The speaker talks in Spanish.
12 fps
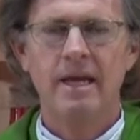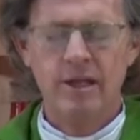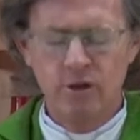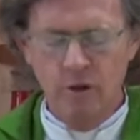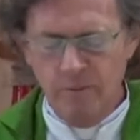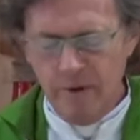
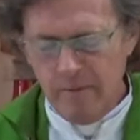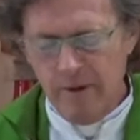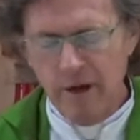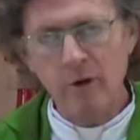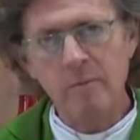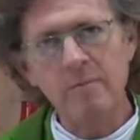estos
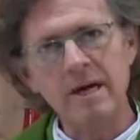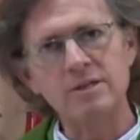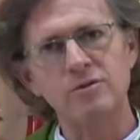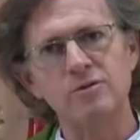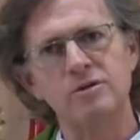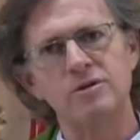primeros
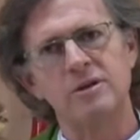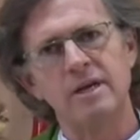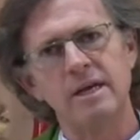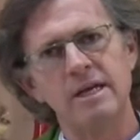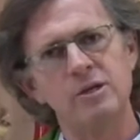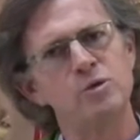pasos
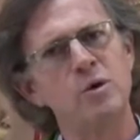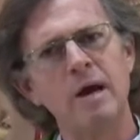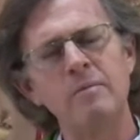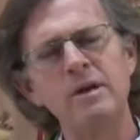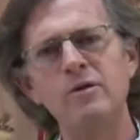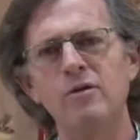en su
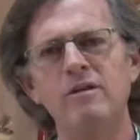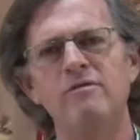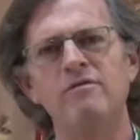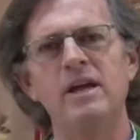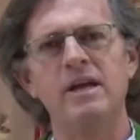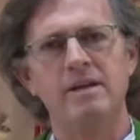camino de
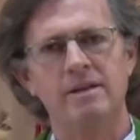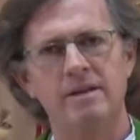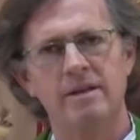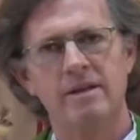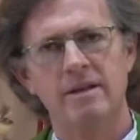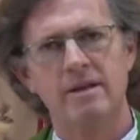fe,
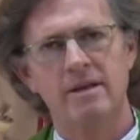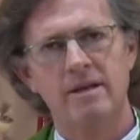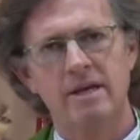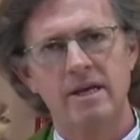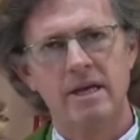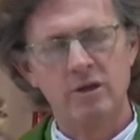
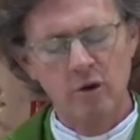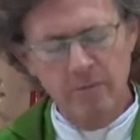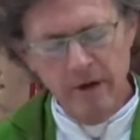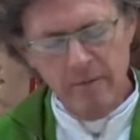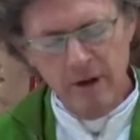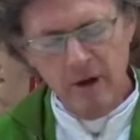estos
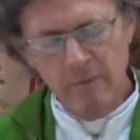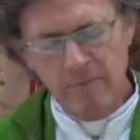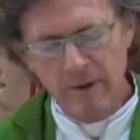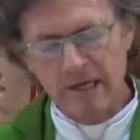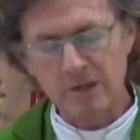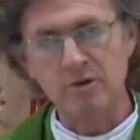primeros
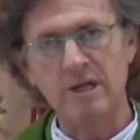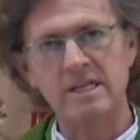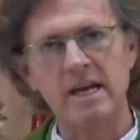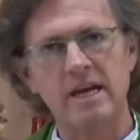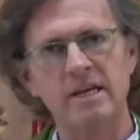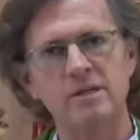pasos
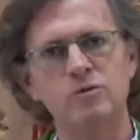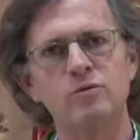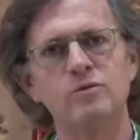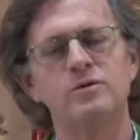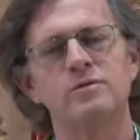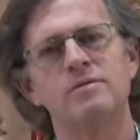hacia
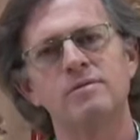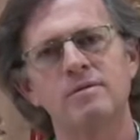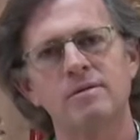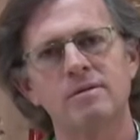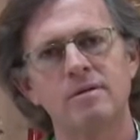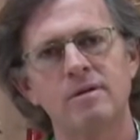Jesús,
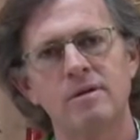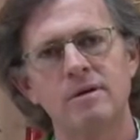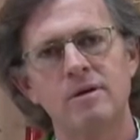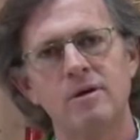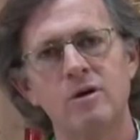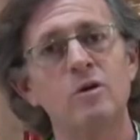
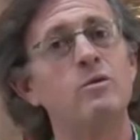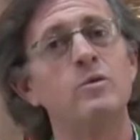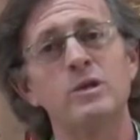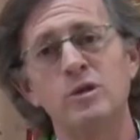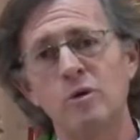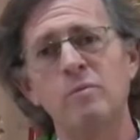como
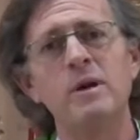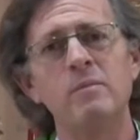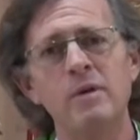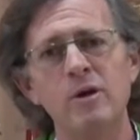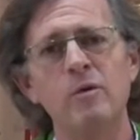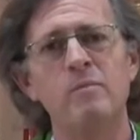nuestros
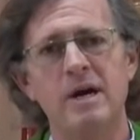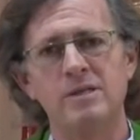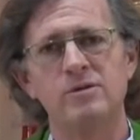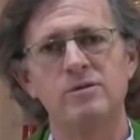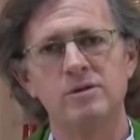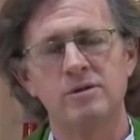primeros
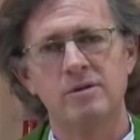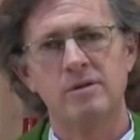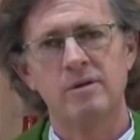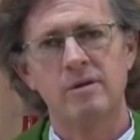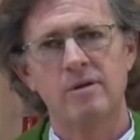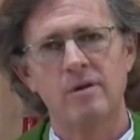pasos.
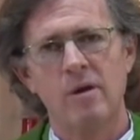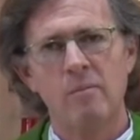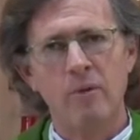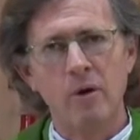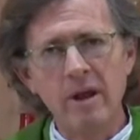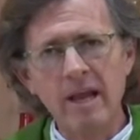
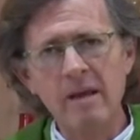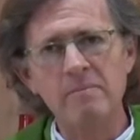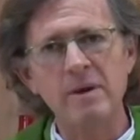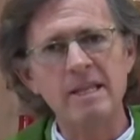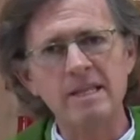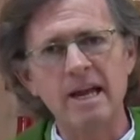¿Por qué
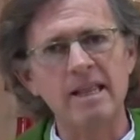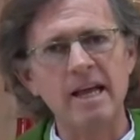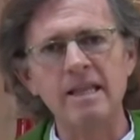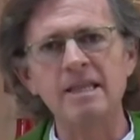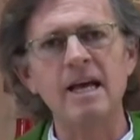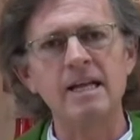prestar
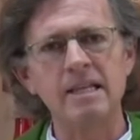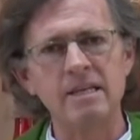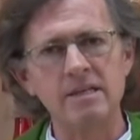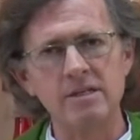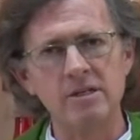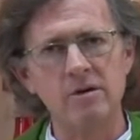tanta
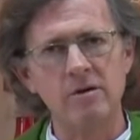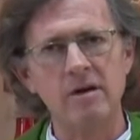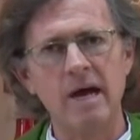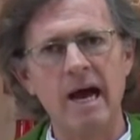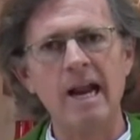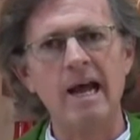
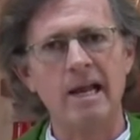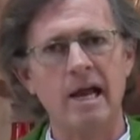atención a la